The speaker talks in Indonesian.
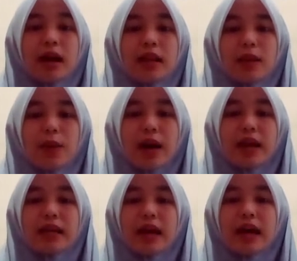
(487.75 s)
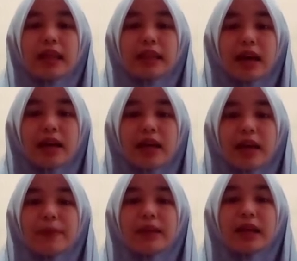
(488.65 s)
atau ada kata
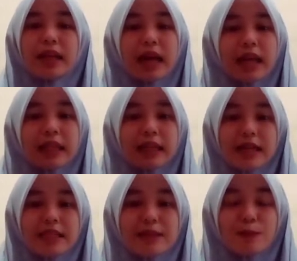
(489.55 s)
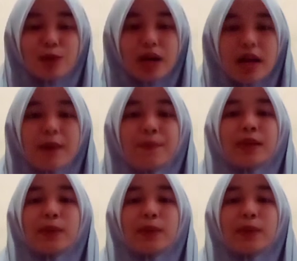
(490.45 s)
yang menyakiti hati rekan semua.